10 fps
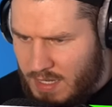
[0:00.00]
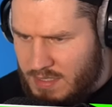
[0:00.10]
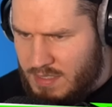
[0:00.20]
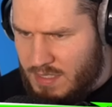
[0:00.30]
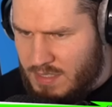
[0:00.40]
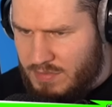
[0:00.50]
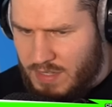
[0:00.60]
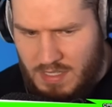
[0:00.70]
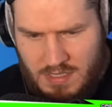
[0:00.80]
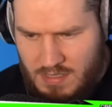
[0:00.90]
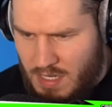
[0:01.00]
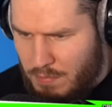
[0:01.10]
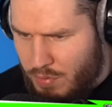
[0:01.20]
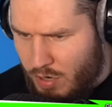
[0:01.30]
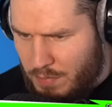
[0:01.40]
er das hier, das ist vielleicht das
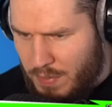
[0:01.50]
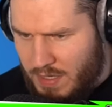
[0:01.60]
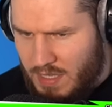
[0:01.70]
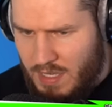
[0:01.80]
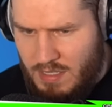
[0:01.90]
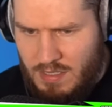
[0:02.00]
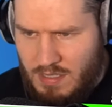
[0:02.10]
LeBron-Paket?